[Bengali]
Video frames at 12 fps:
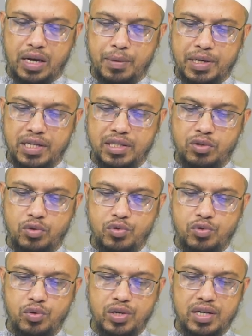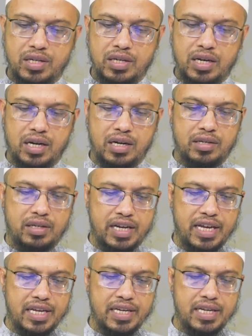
আমার কাছে কোনো স্টুডেন্ট কার্ড নেই